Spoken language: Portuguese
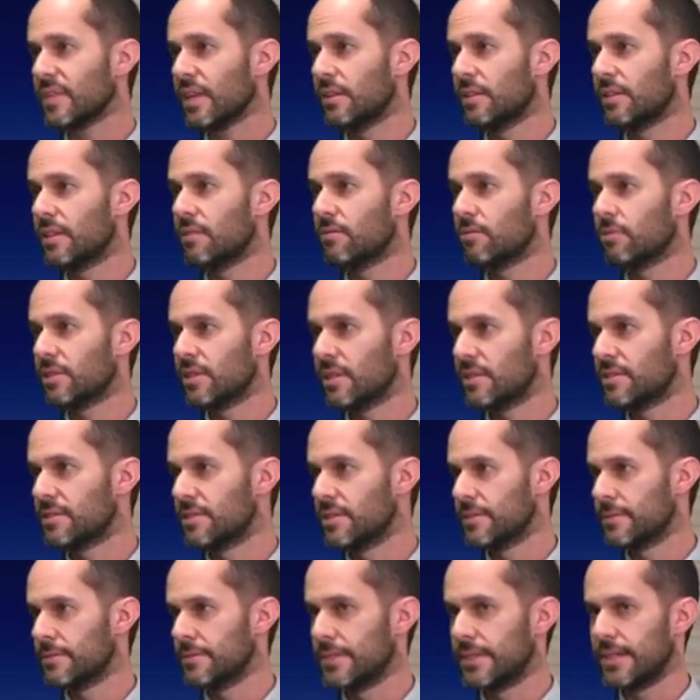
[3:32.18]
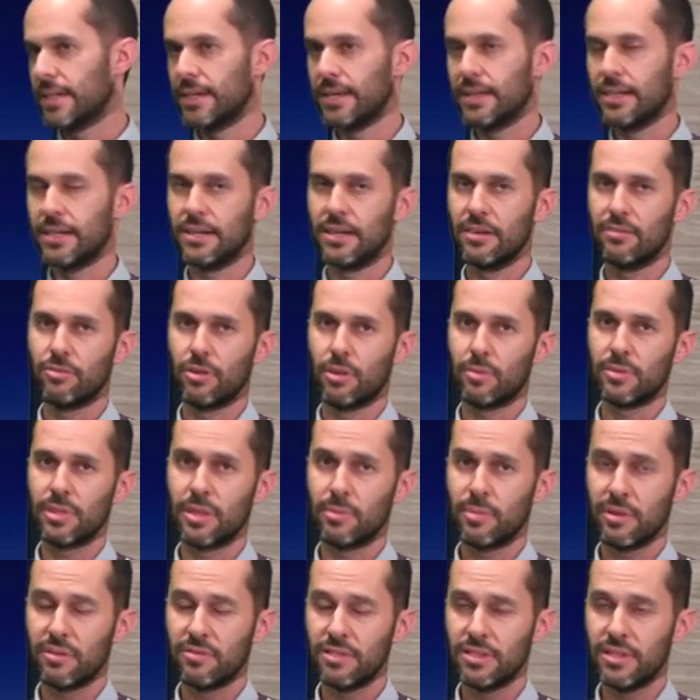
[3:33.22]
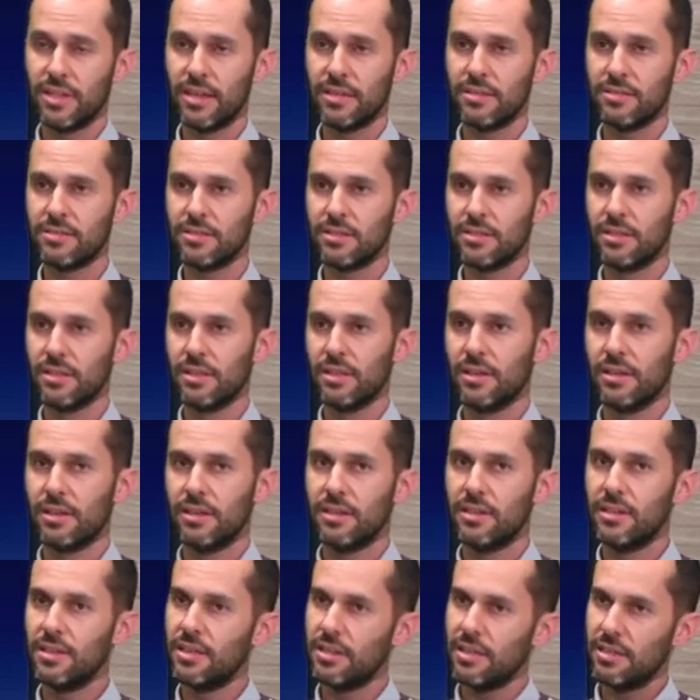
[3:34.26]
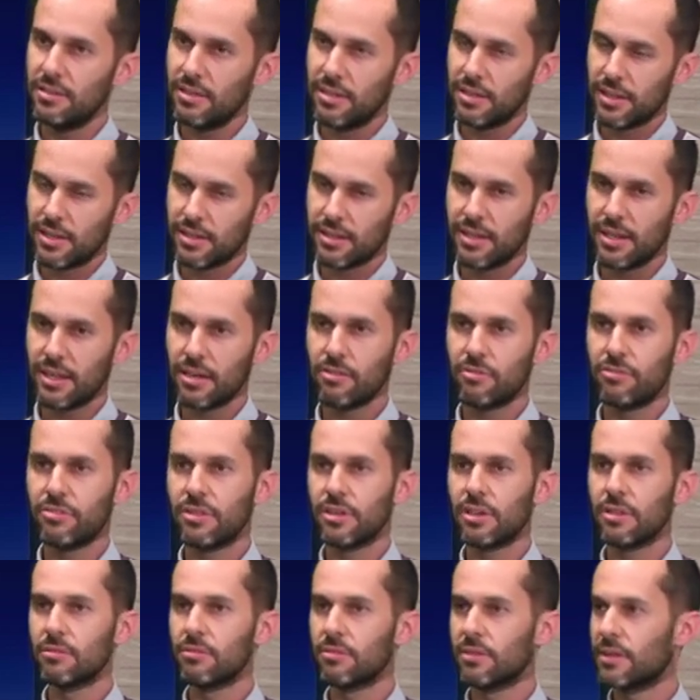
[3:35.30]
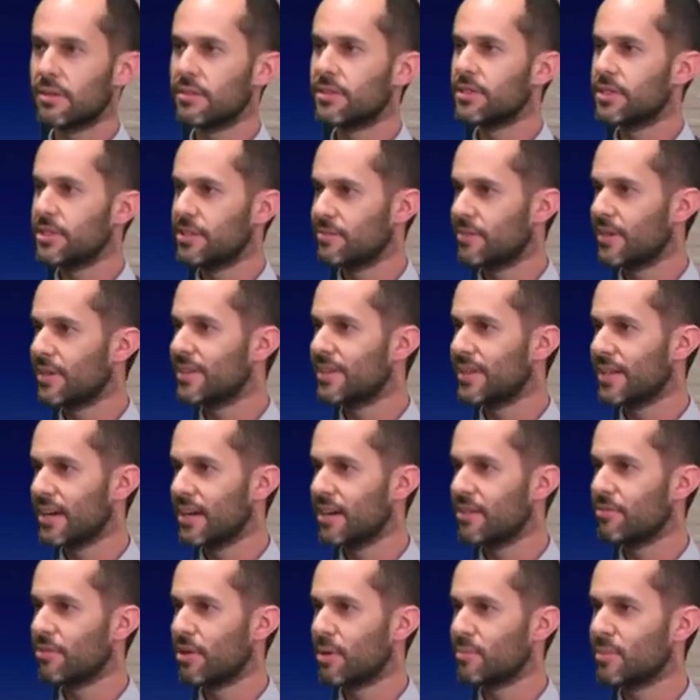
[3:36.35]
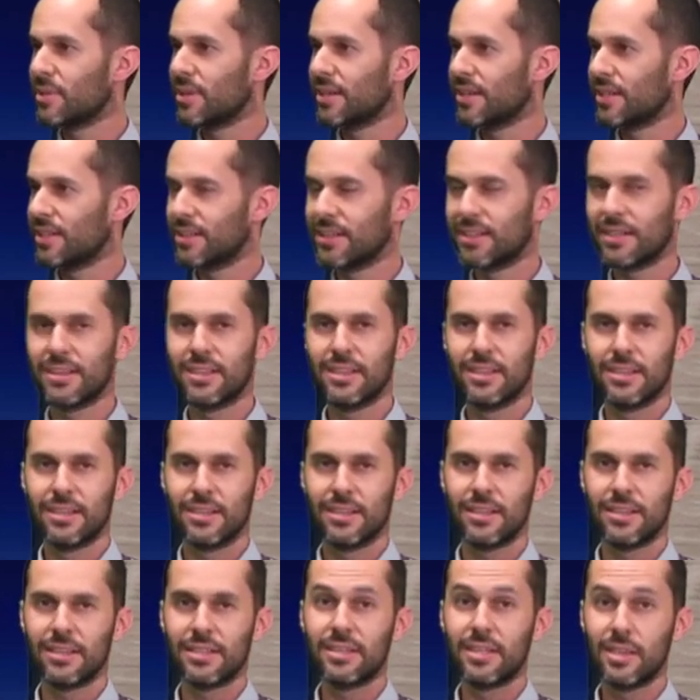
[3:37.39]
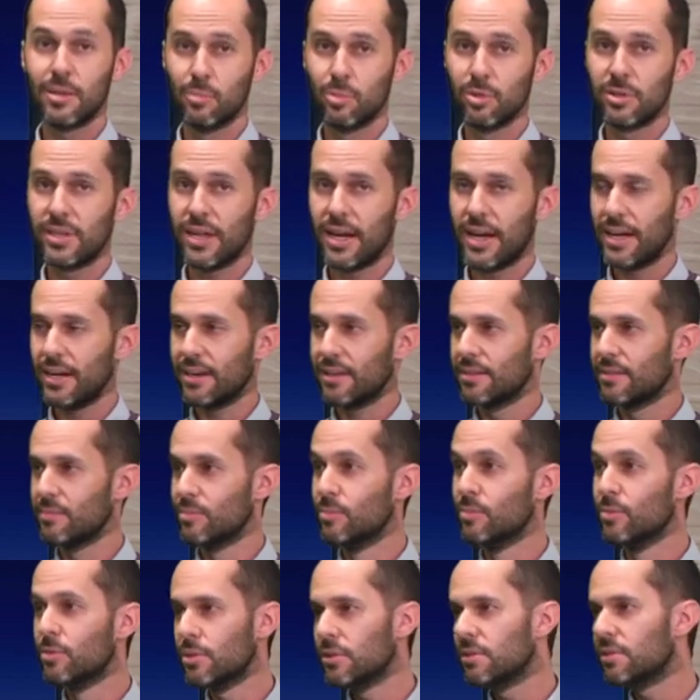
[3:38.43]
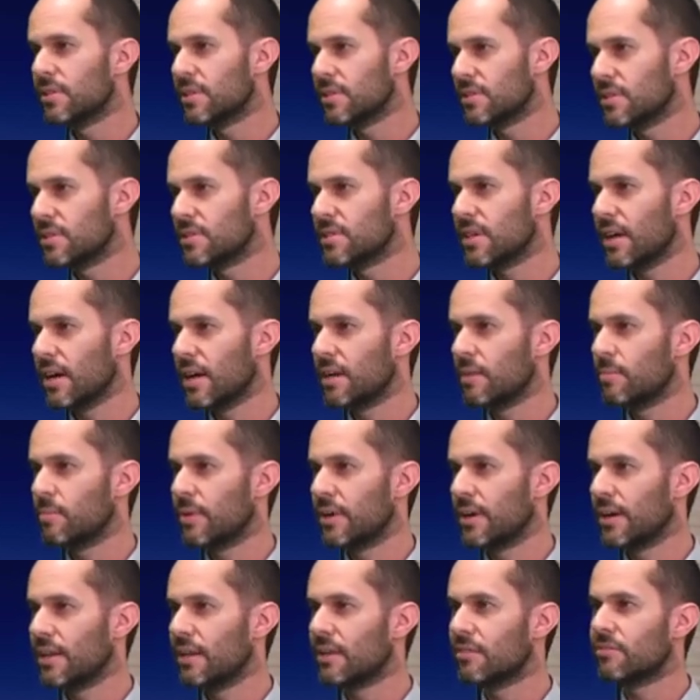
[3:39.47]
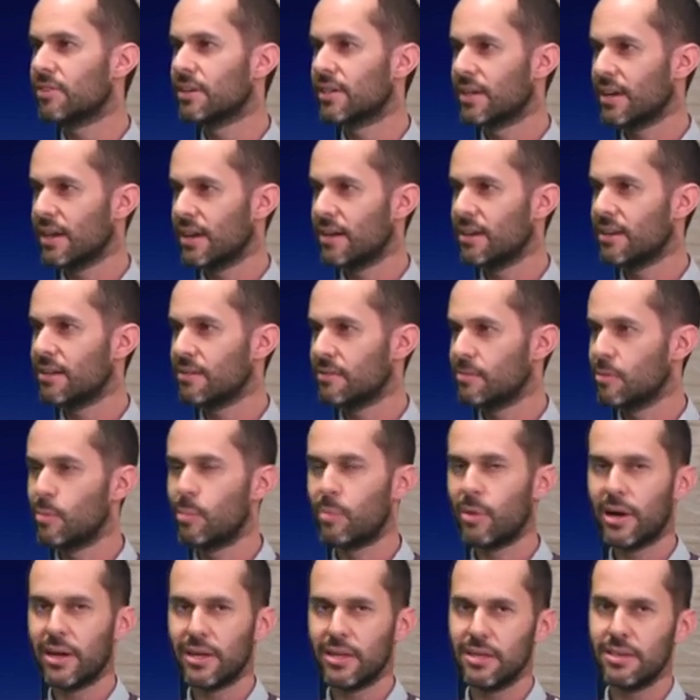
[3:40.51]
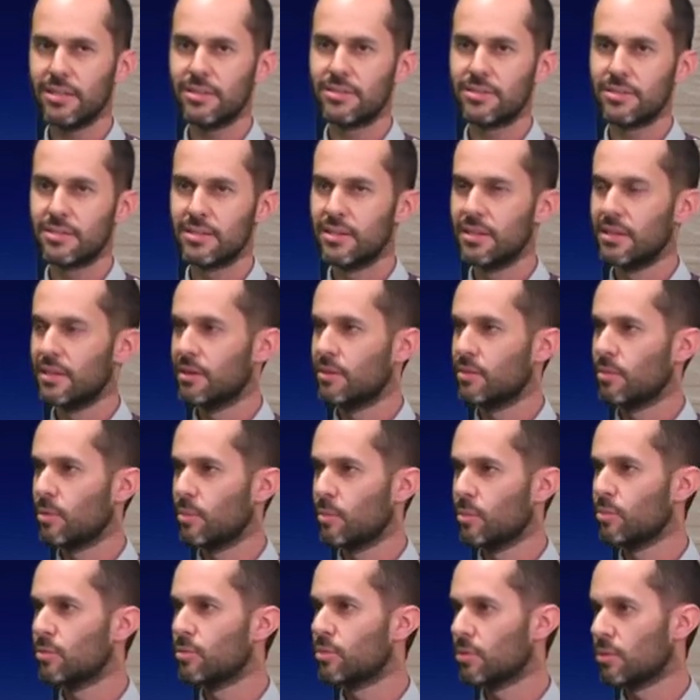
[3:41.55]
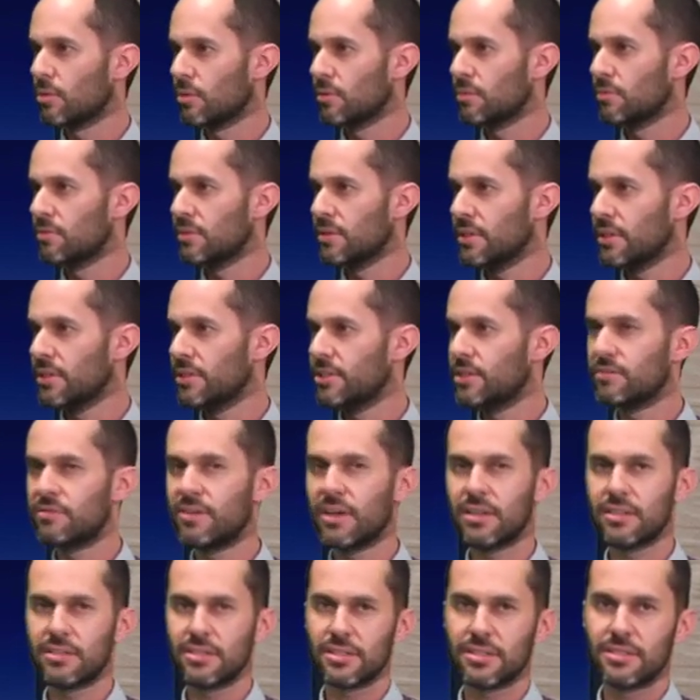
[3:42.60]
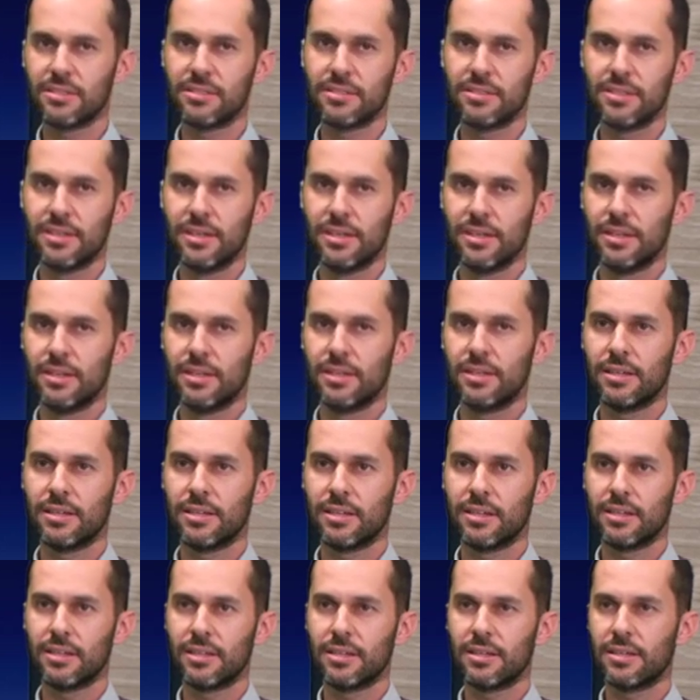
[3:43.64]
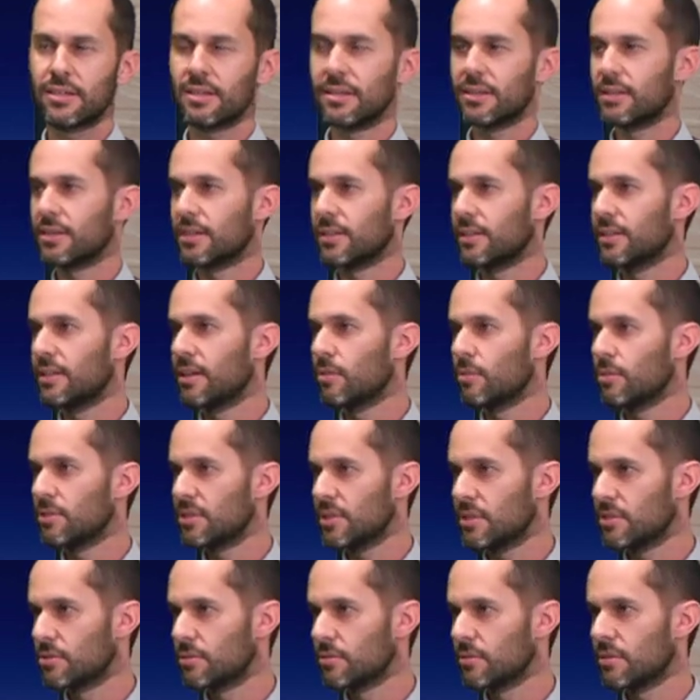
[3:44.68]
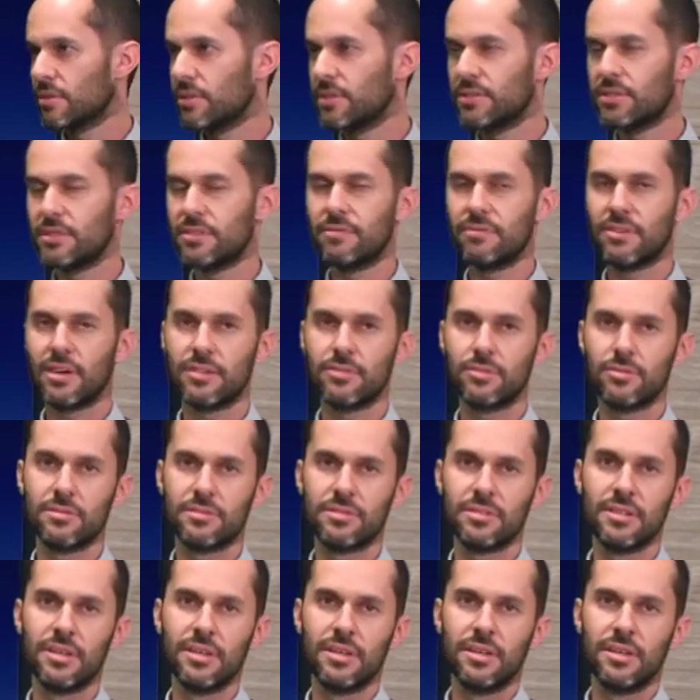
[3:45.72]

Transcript: da votação da reforma da Previdência e até o final do ano a gente vai ter a reforma da eh, tributária, muito necessária para alavancar o país como um todo em diversas uh, negociações e diversos